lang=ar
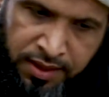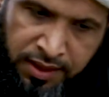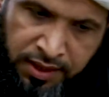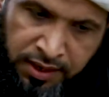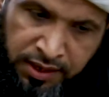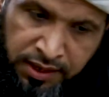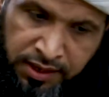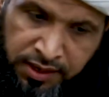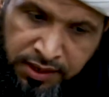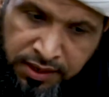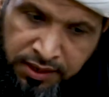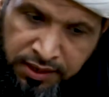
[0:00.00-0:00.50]

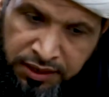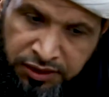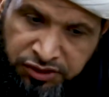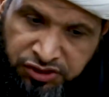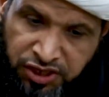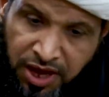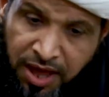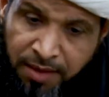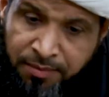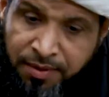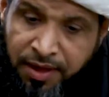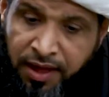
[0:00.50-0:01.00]

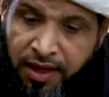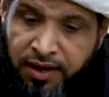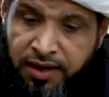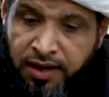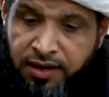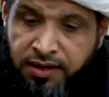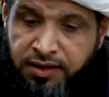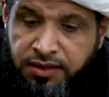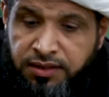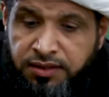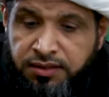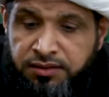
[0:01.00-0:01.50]
الإجابة على
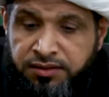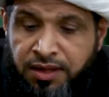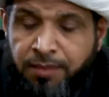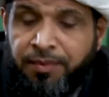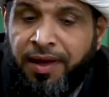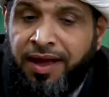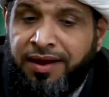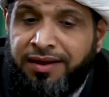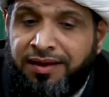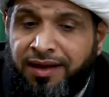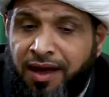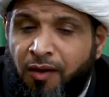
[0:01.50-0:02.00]
ال...
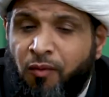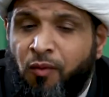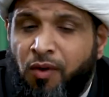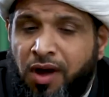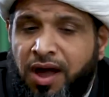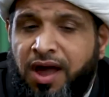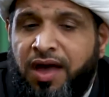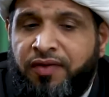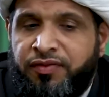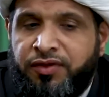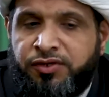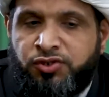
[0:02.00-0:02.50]
طبعا قوى
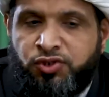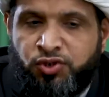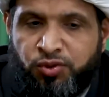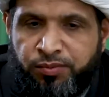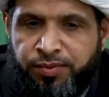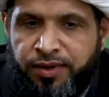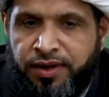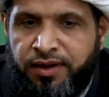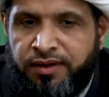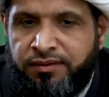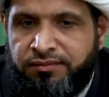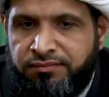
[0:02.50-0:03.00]
هذه
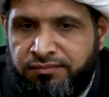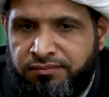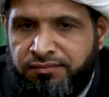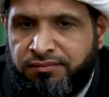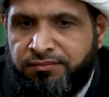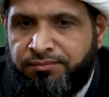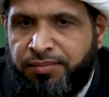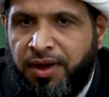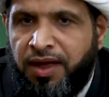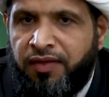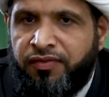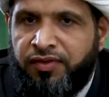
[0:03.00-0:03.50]
الشبهة
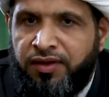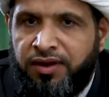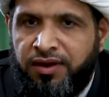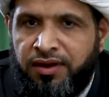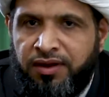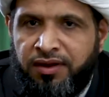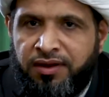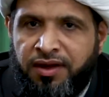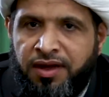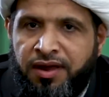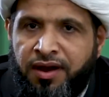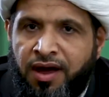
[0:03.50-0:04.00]
بعض
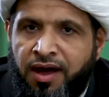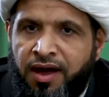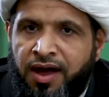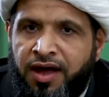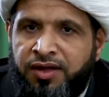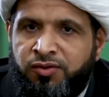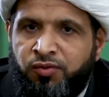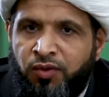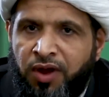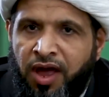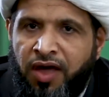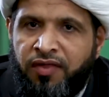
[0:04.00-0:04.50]

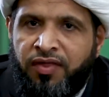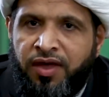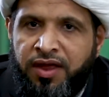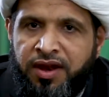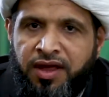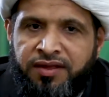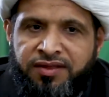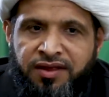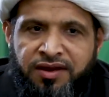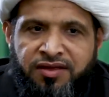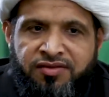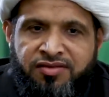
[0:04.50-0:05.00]
القراءات
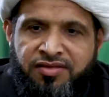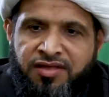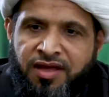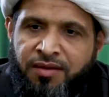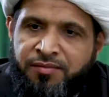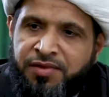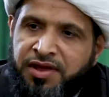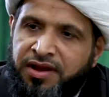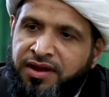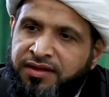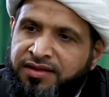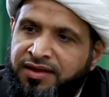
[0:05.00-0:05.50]
والحضانات
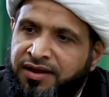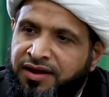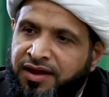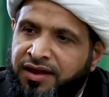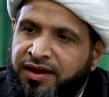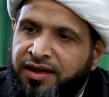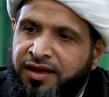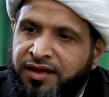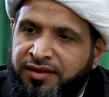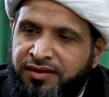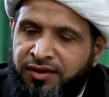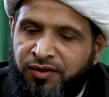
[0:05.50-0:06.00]
الإسلامية التي
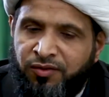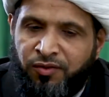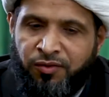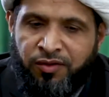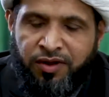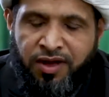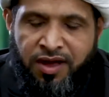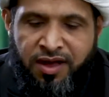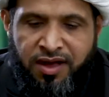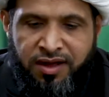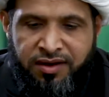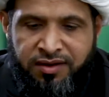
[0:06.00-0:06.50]
قرأت
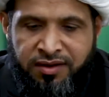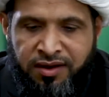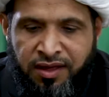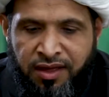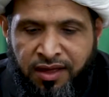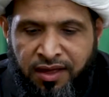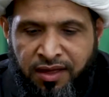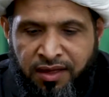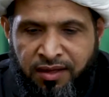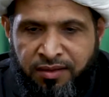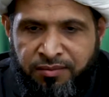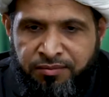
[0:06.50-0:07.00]
القرآن
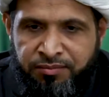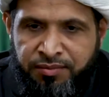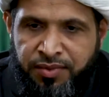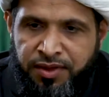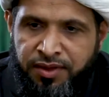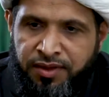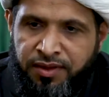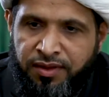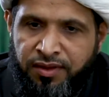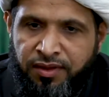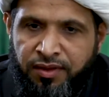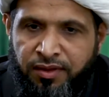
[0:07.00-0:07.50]
ب...
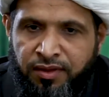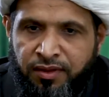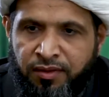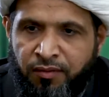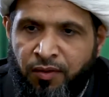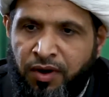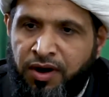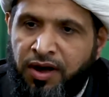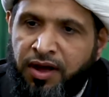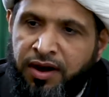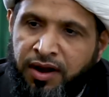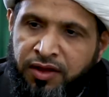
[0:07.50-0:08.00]

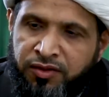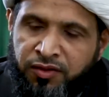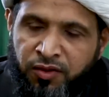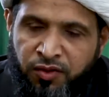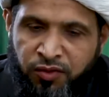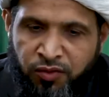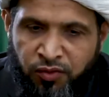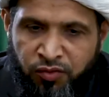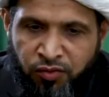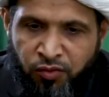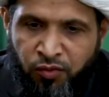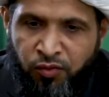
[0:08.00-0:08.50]
وقرأت
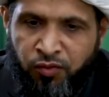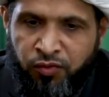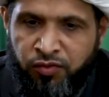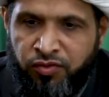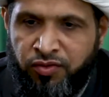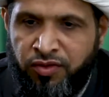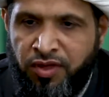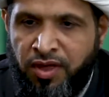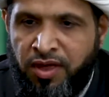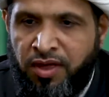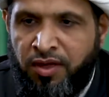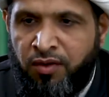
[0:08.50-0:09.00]

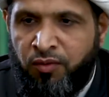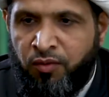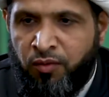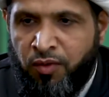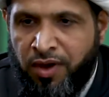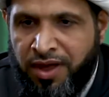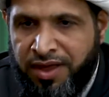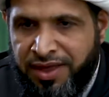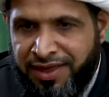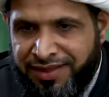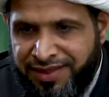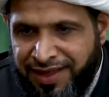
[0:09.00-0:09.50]
النصوص
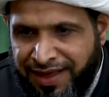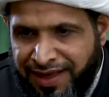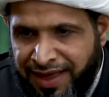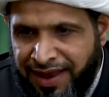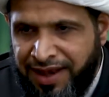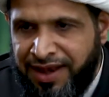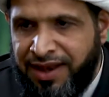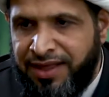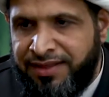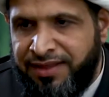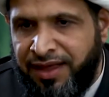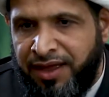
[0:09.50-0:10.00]
وهي
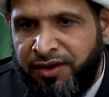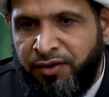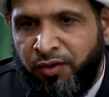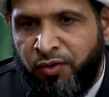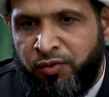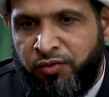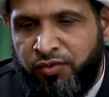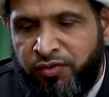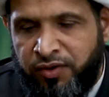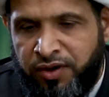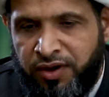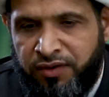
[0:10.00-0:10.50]
تخلت عن
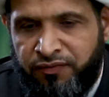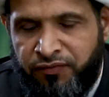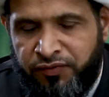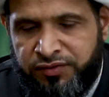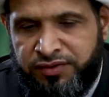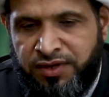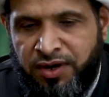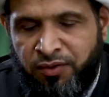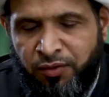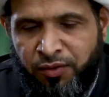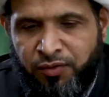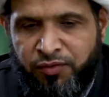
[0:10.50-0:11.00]
عنصر
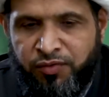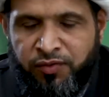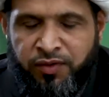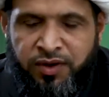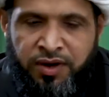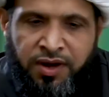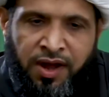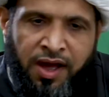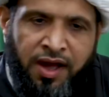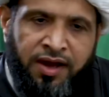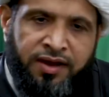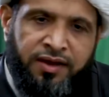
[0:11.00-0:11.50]
الفطرة وعنصر
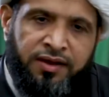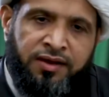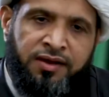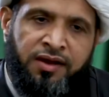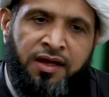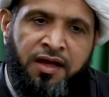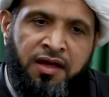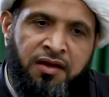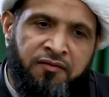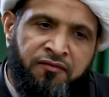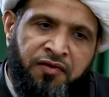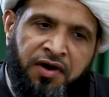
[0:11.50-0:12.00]
العقل
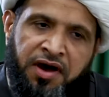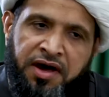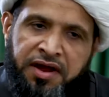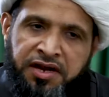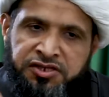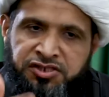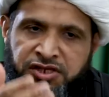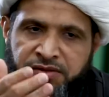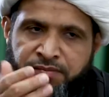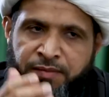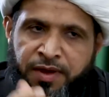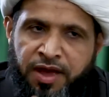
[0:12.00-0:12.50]

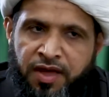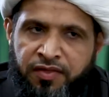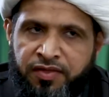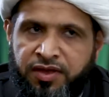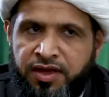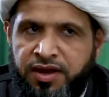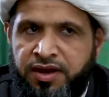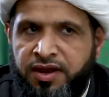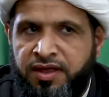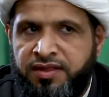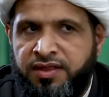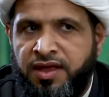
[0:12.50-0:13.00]
فخرجت
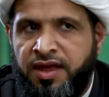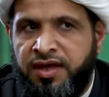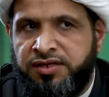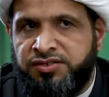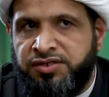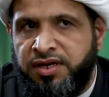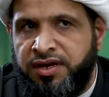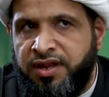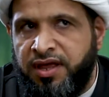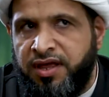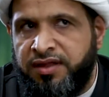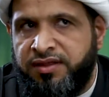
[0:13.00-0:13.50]
بهذه
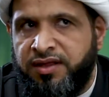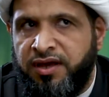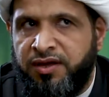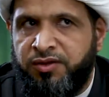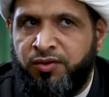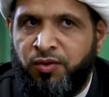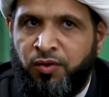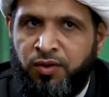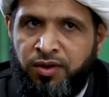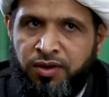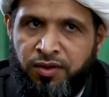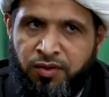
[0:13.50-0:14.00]
النتائج أنها
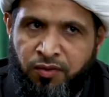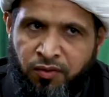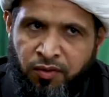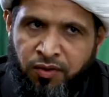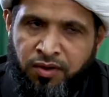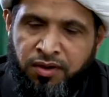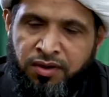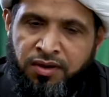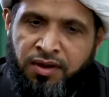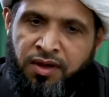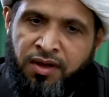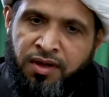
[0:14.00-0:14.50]
تقتل
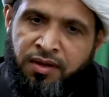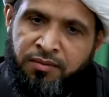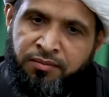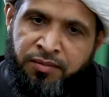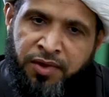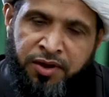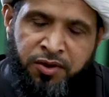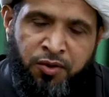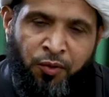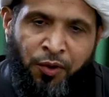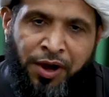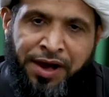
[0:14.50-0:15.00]
كل
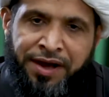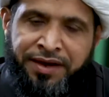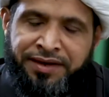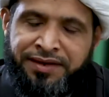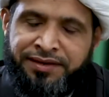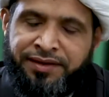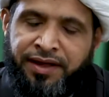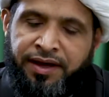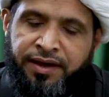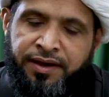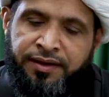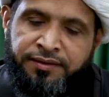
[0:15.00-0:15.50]
من
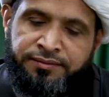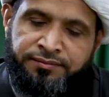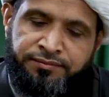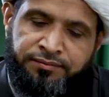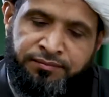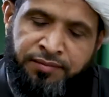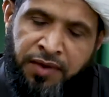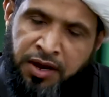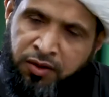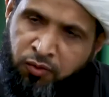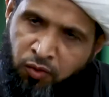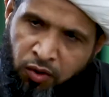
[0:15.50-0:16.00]
يعارضها
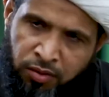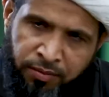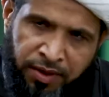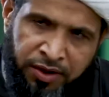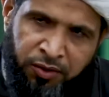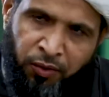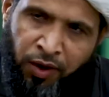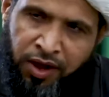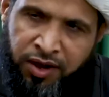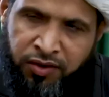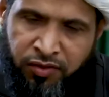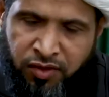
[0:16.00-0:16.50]
بل كل
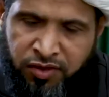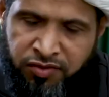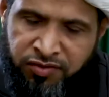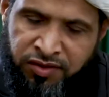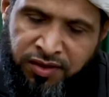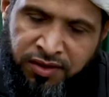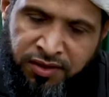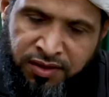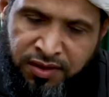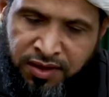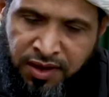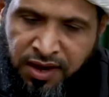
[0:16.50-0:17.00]
من يعارضه
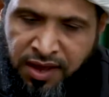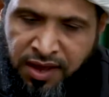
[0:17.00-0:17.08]
يصير